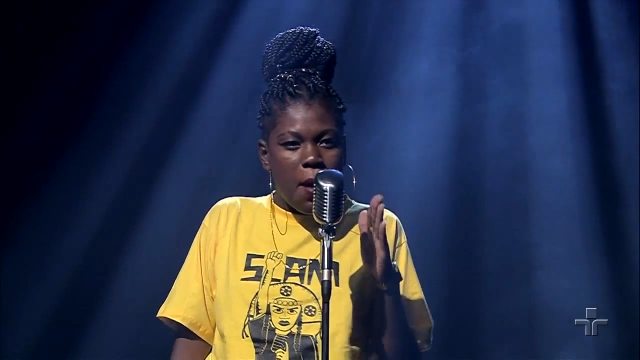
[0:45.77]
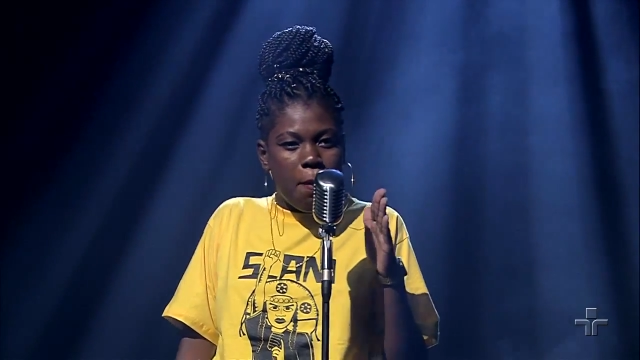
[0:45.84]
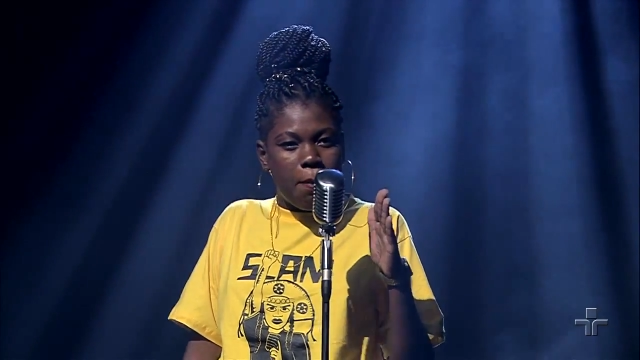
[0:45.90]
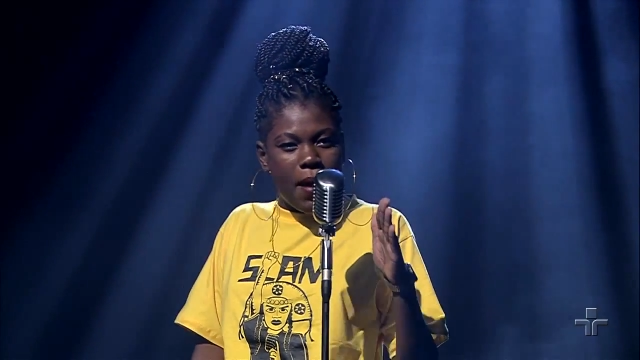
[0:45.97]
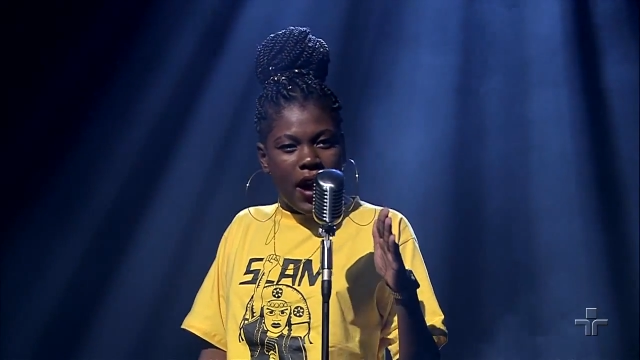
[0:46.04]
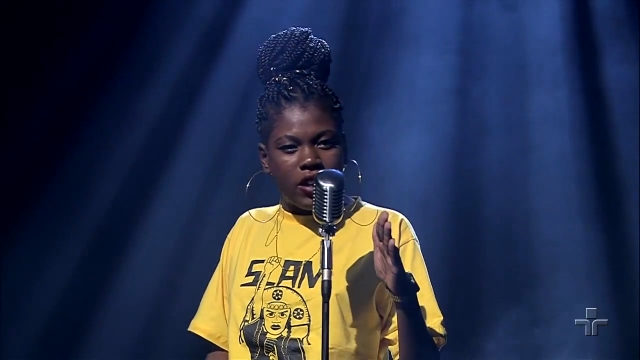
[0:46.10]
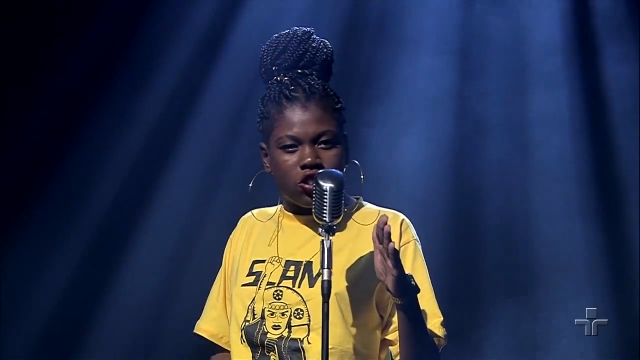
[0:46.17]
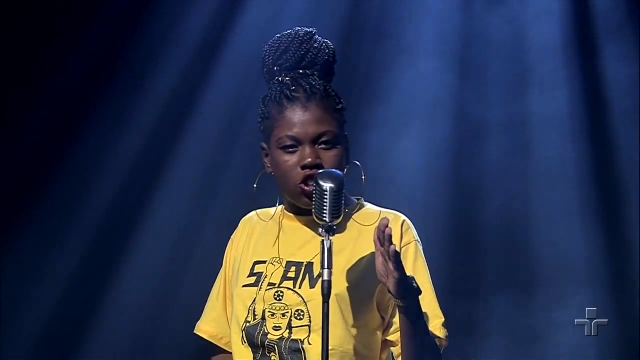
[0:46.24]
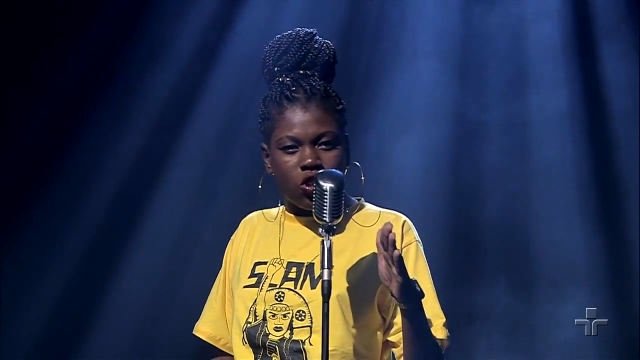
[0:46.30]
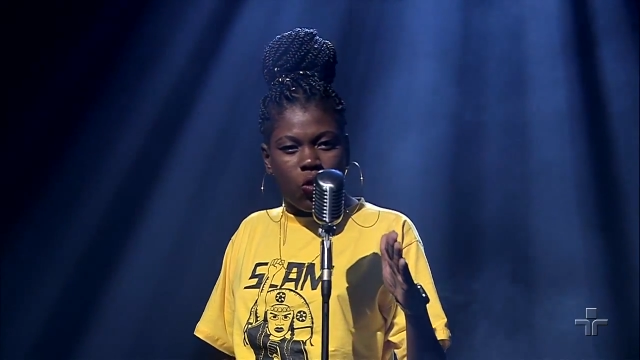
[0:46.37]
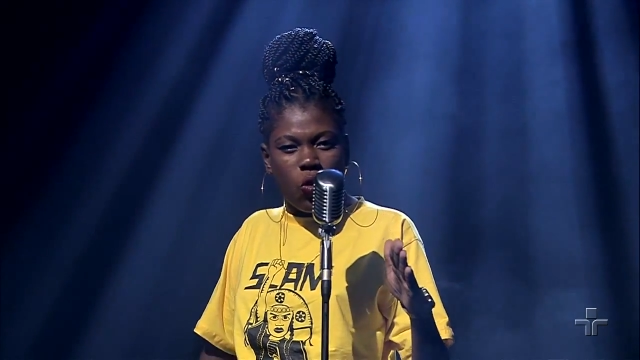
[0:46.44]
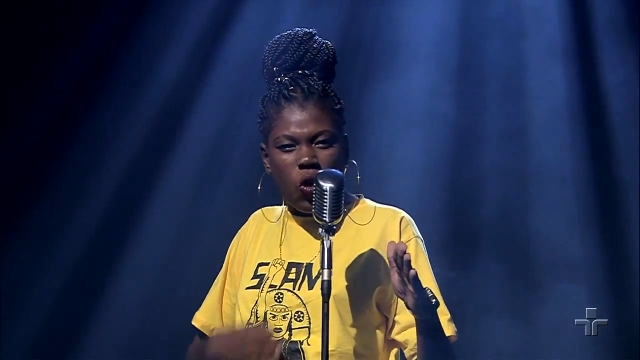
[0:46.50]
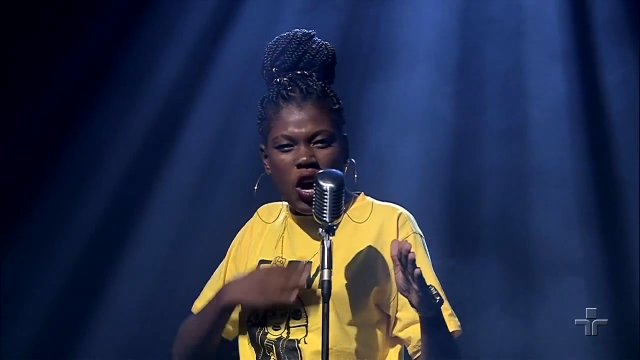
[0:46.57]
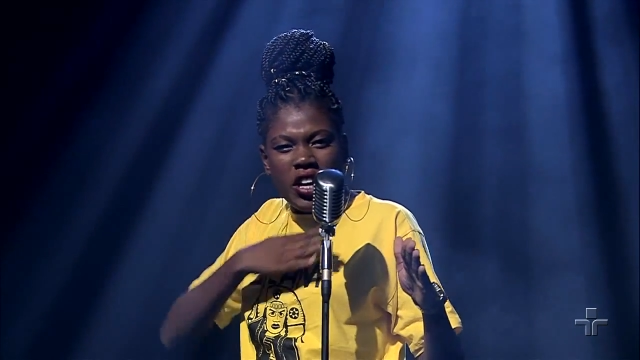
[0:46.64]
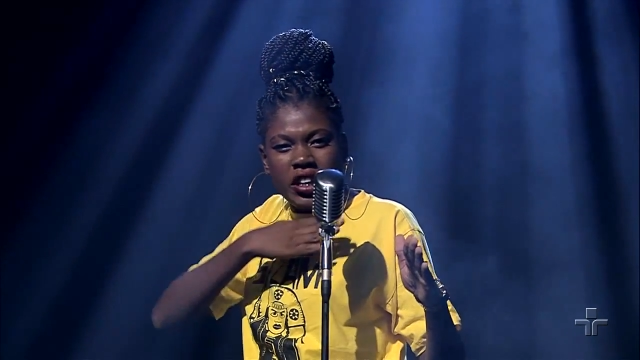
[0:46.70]

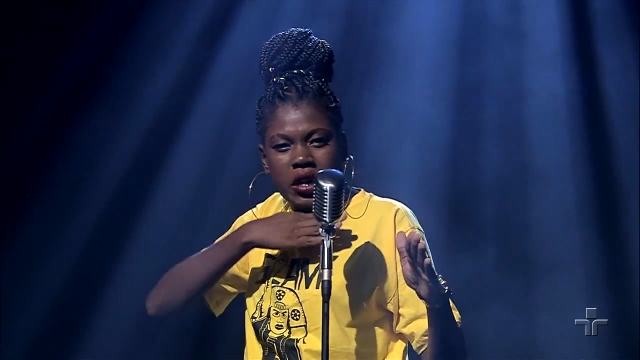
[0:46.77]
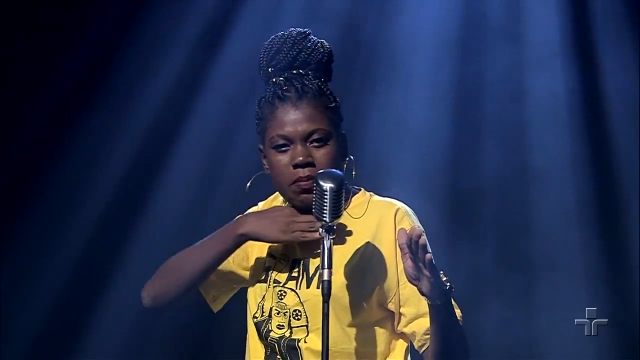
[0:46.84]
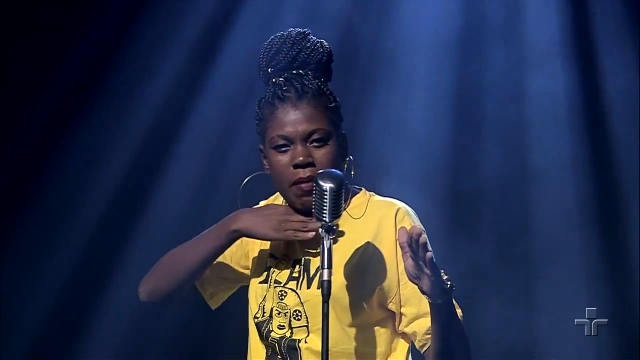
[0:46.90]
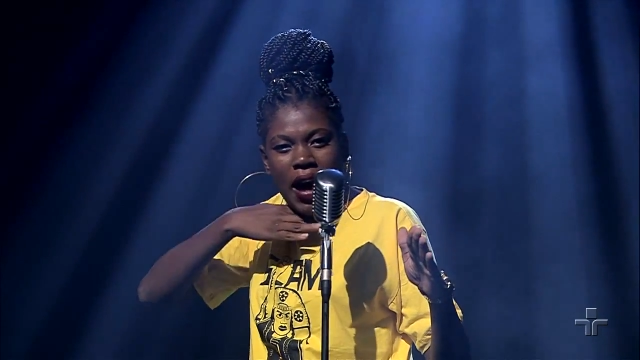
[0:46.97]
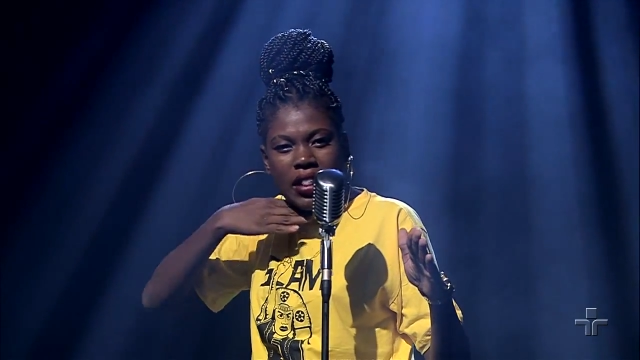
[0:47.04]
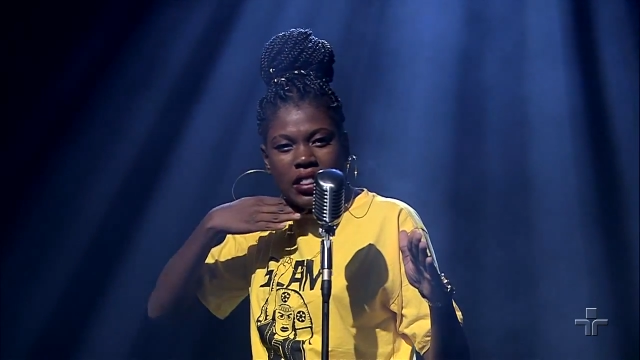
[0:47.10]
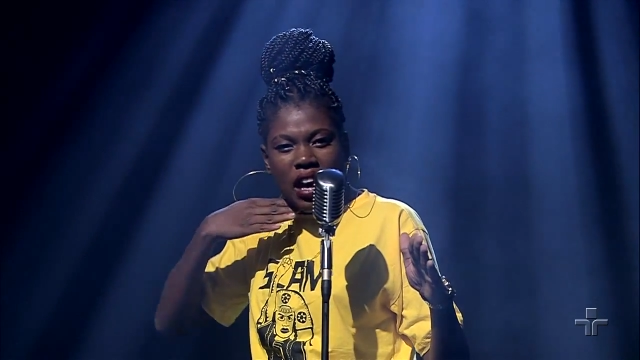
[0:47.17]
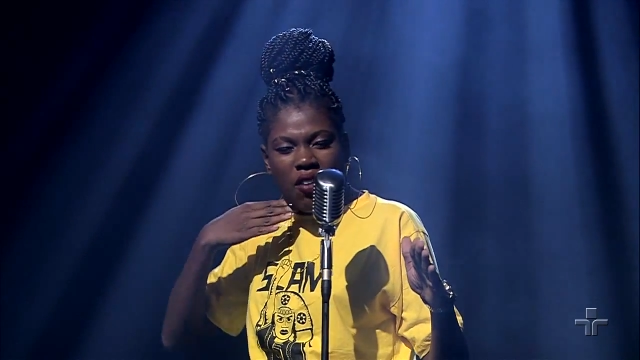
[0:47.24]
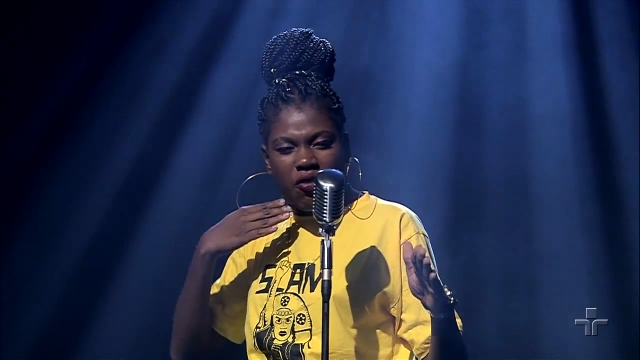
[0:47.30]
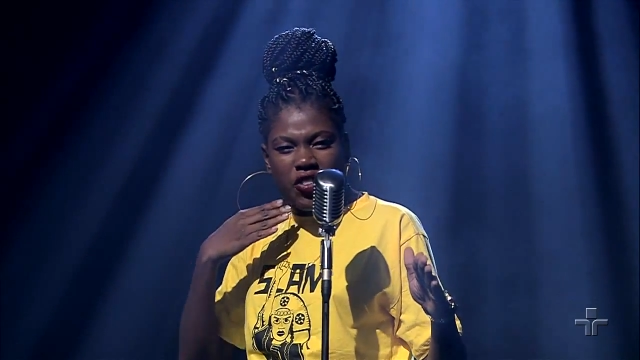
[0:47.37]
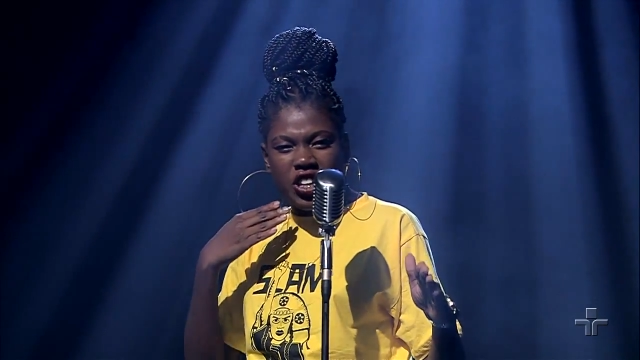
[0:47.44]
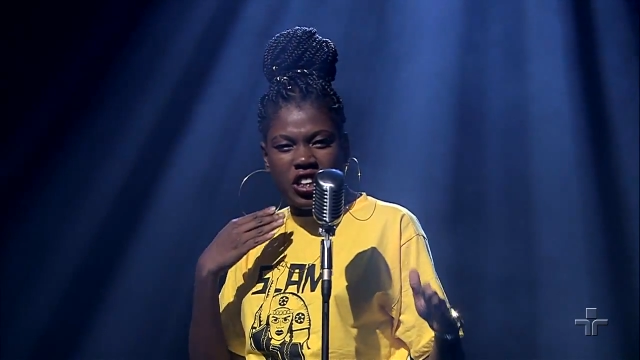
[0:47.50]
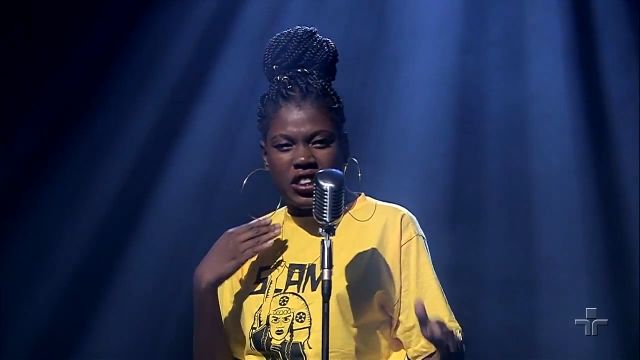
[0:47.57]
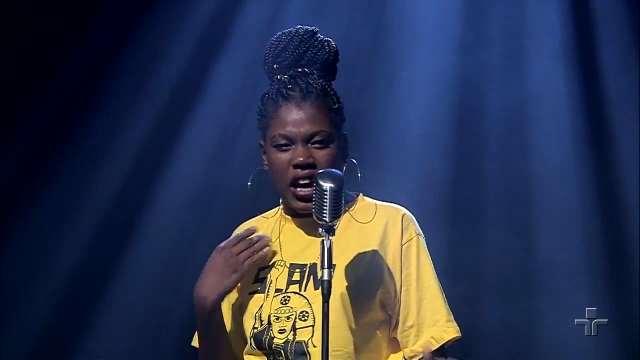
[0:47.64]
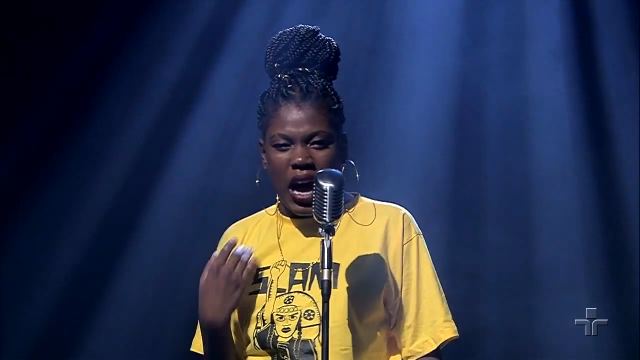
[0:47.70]
Médico que mata a
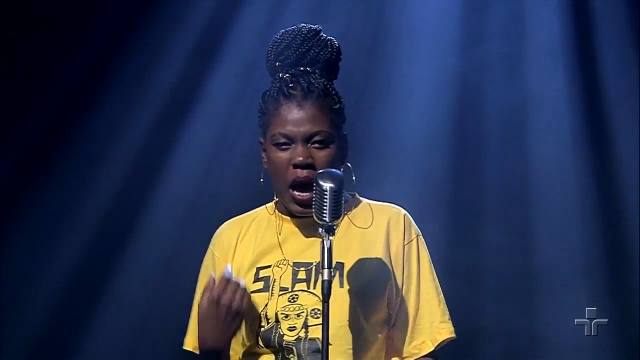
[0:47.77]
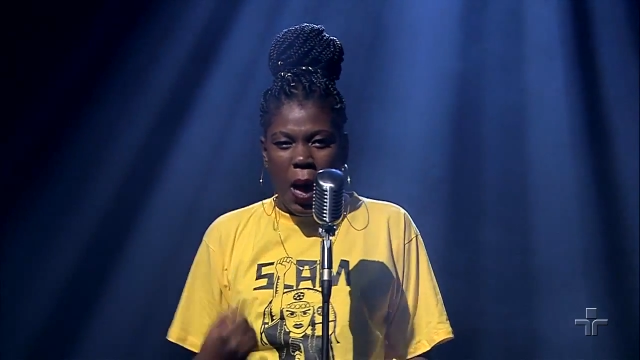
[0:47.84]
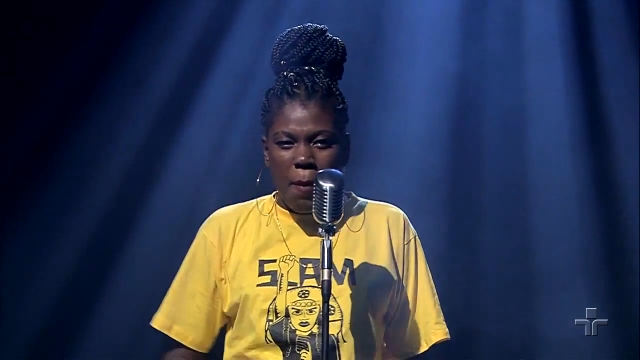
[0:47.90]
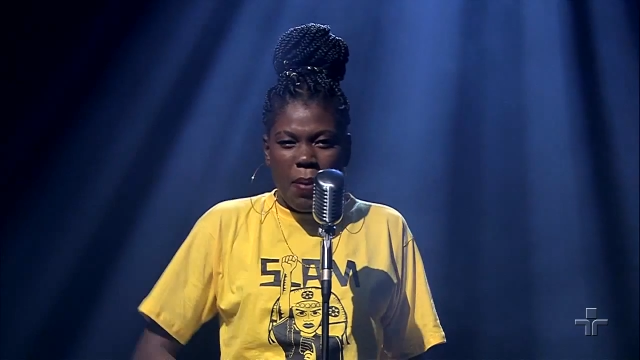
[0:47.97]
vida